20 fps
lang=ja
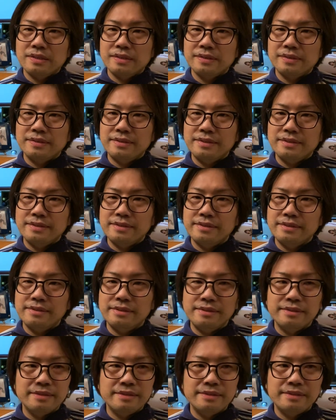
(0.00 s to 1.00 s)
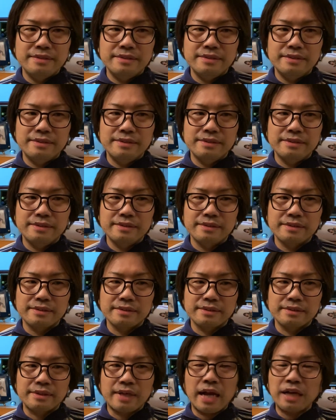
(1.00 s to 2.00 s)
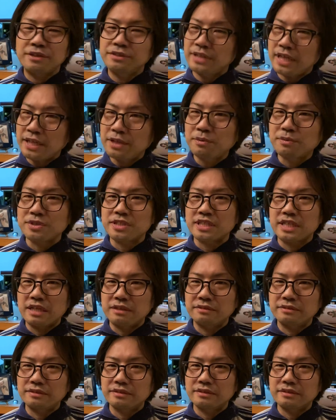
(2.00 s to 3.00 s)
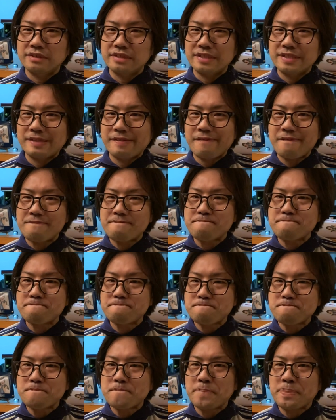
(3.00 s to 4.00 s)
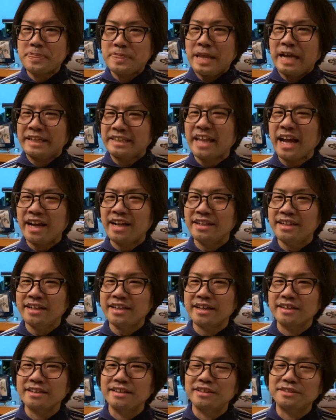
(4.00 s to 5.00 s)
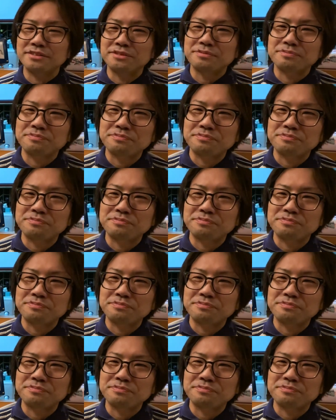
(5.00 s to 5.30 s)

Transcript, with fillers: うん、格が一個違う。なんか高値感がある、